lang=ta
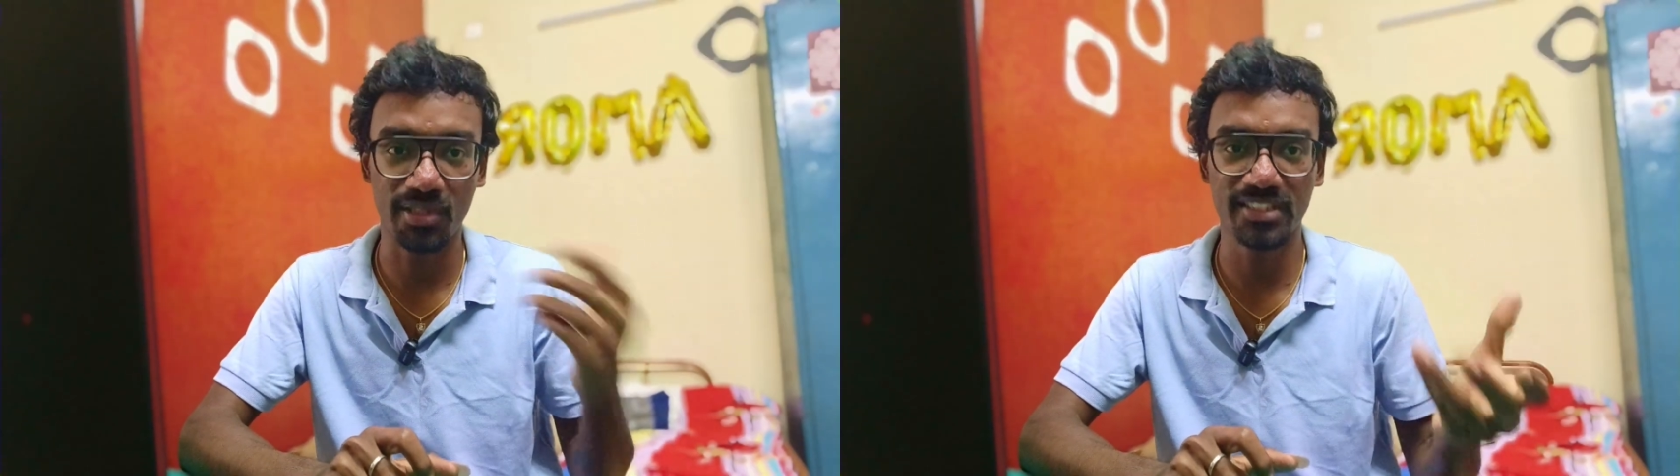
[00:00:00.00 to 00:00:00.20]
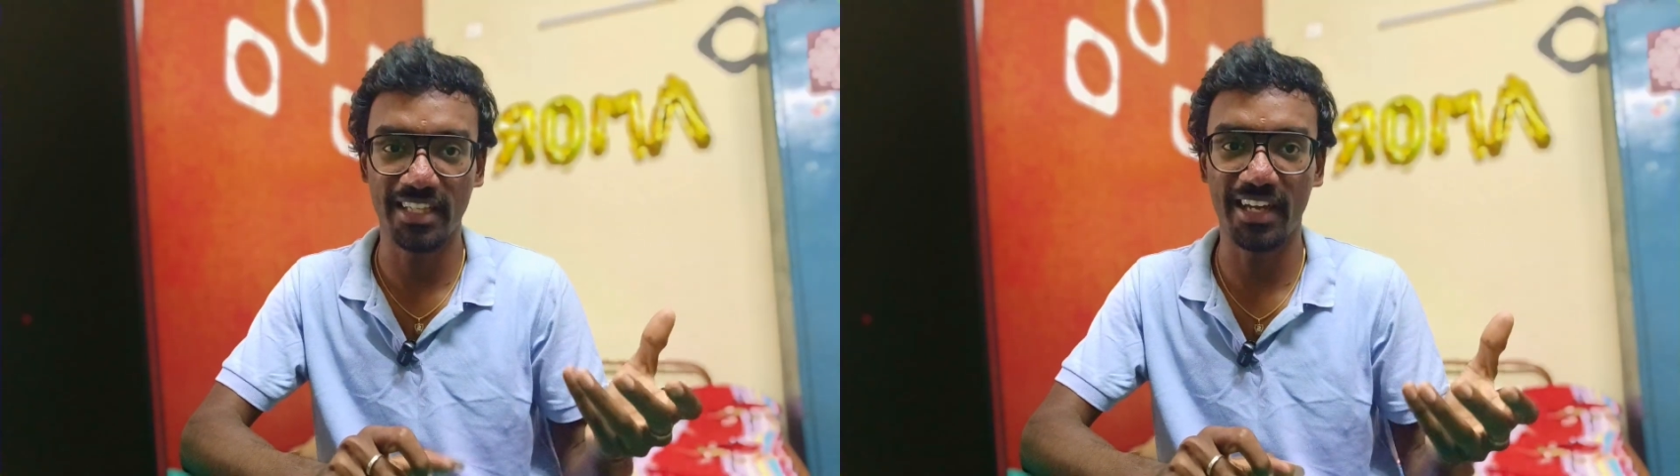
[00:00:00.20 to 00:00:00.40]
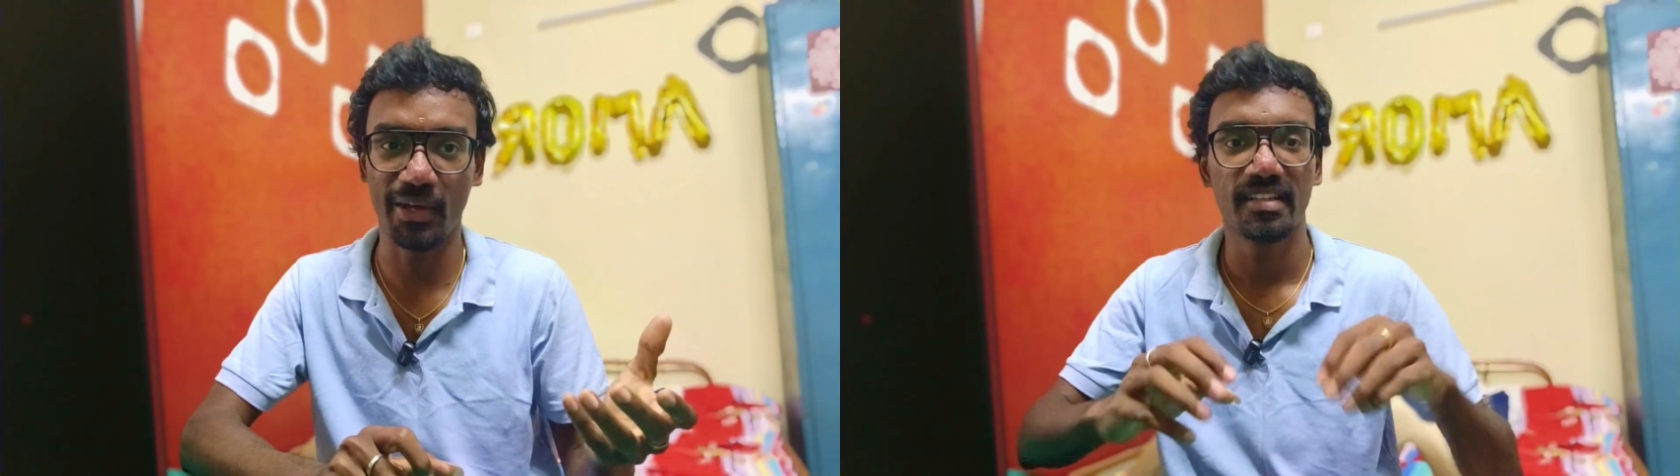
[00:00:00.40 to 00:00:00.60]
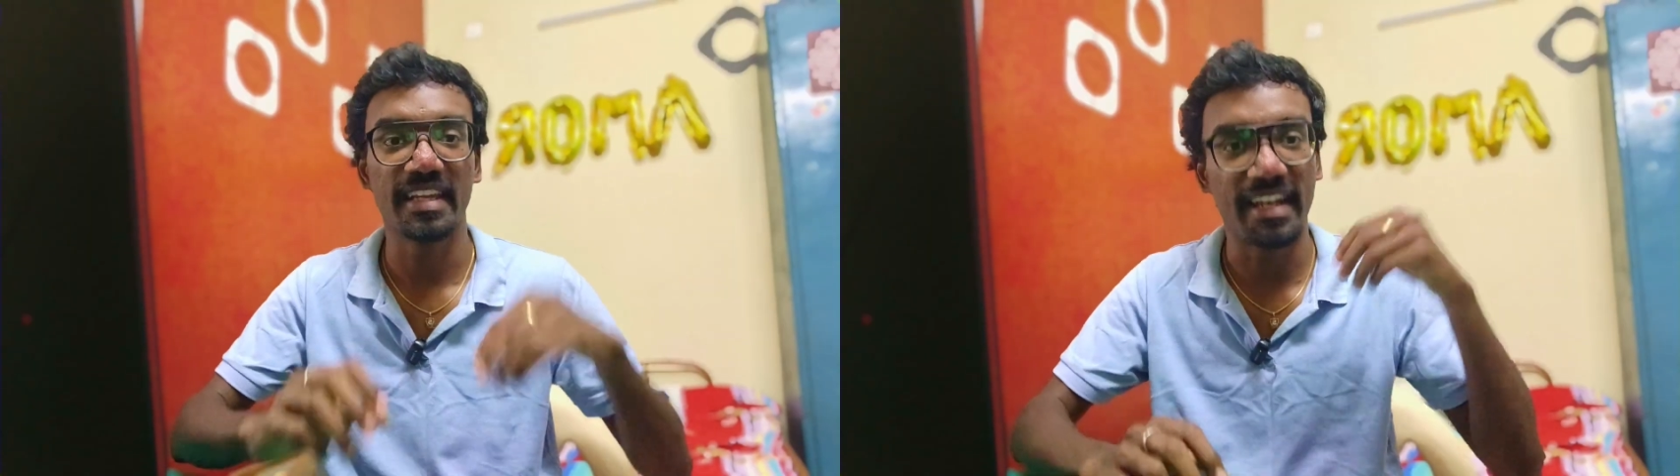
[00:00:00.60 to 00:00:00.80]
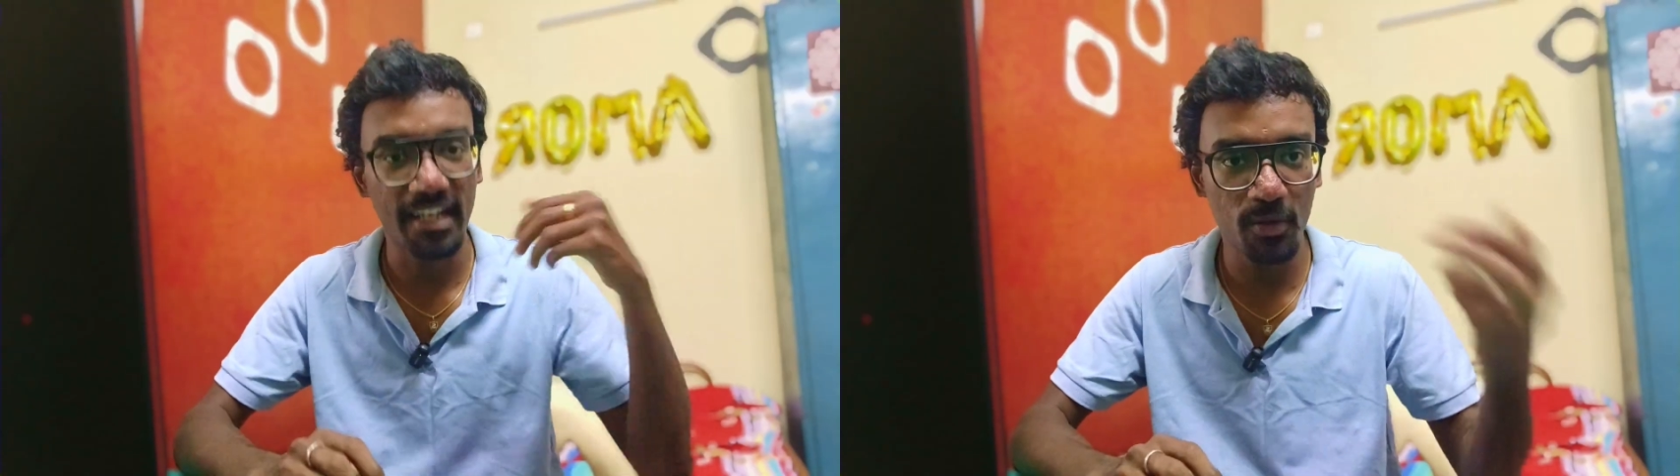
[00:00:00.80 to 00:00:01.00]
கொஸ்டின் கேட்கறோம்
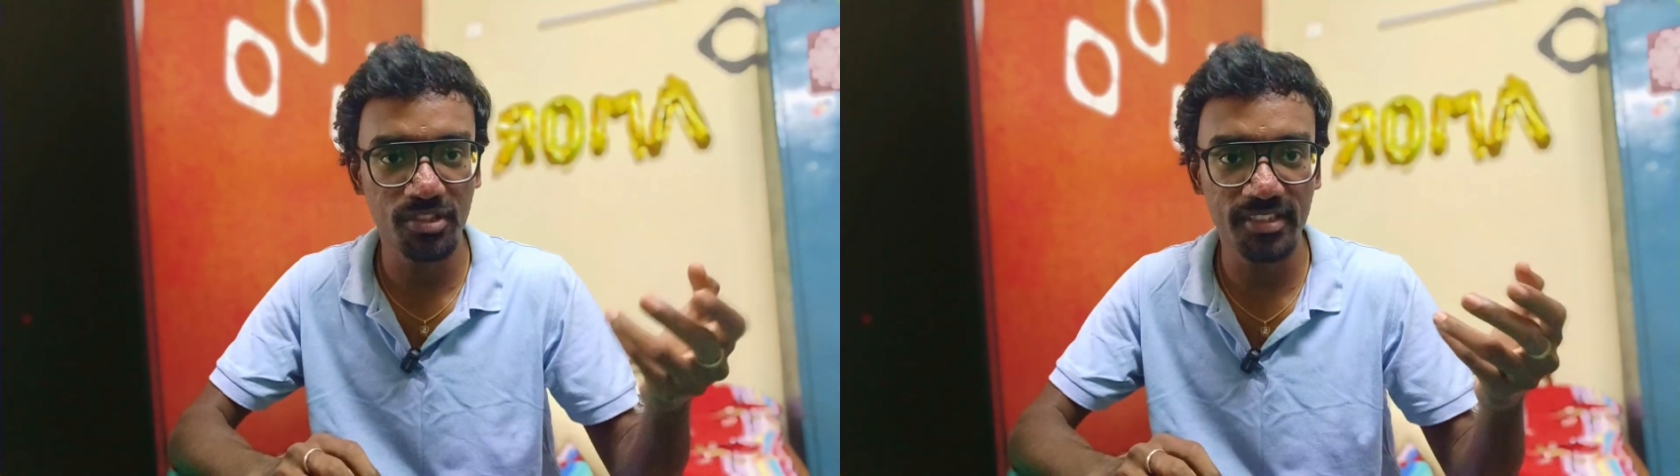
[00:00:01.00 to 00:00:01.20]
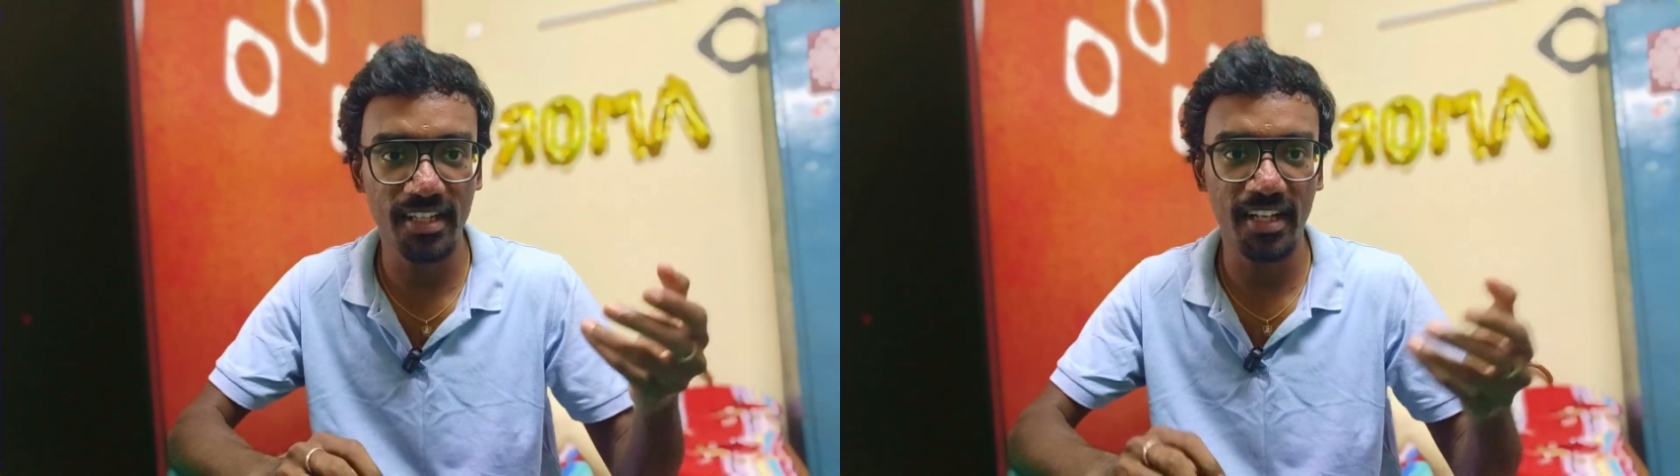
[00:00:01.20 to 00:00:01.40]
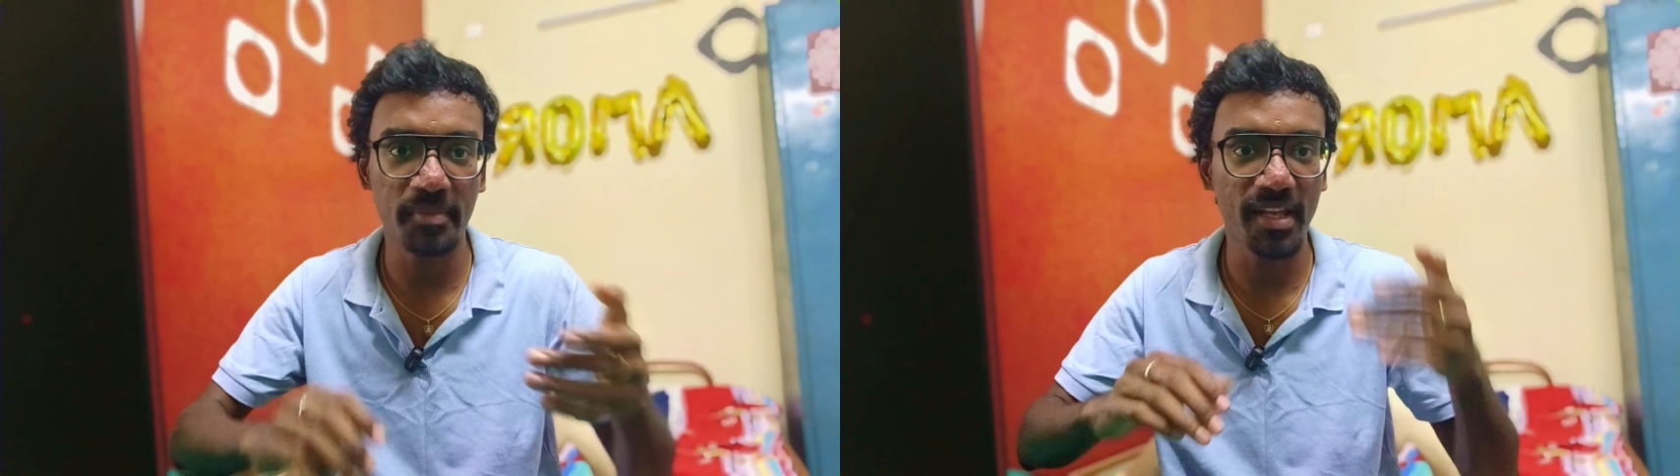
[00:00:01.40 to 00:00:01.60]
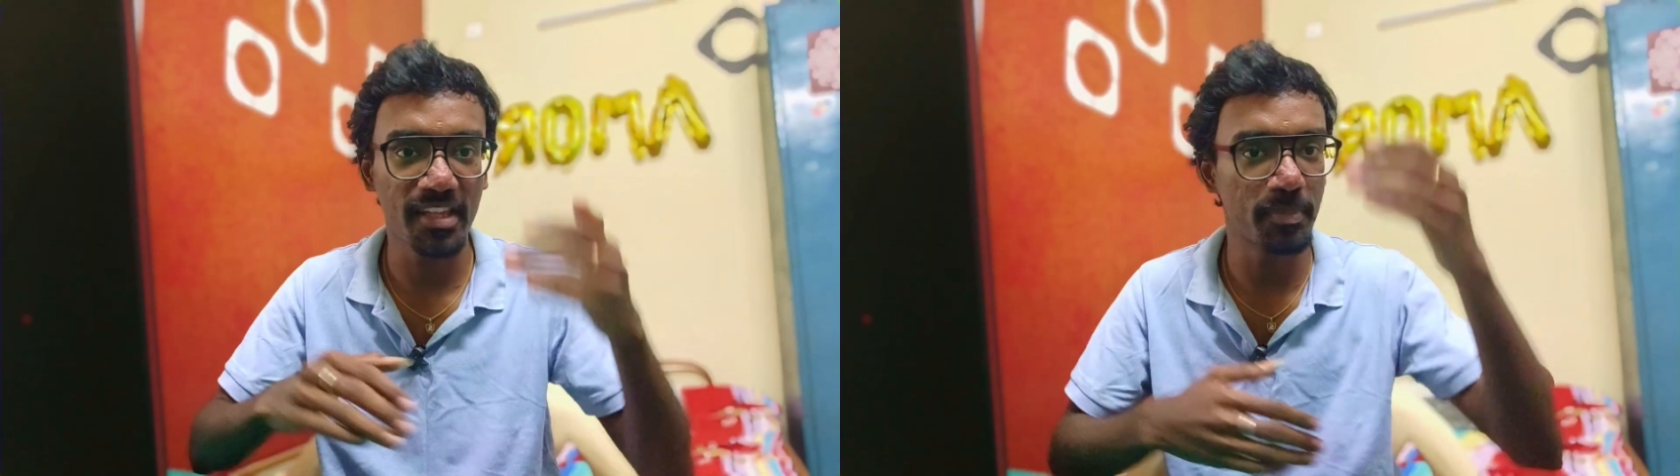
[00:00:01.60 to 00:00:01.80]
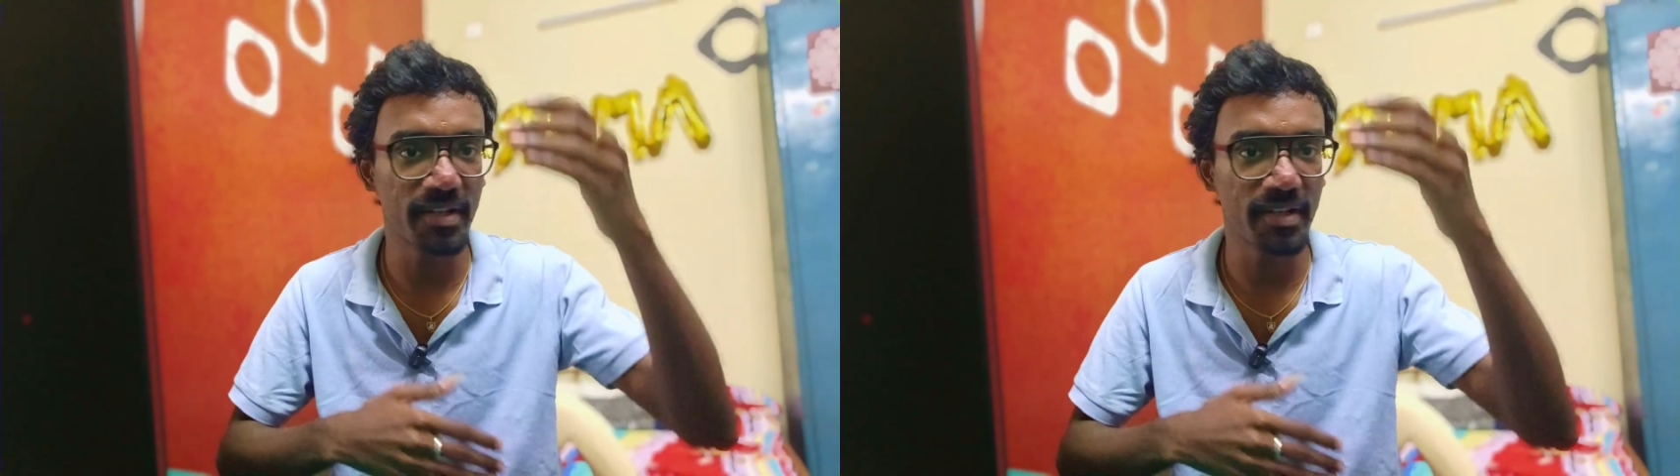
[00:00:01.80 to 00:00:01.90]
நீங்கள் என்ன கொஸ்டின் கேட்டாலுமே அது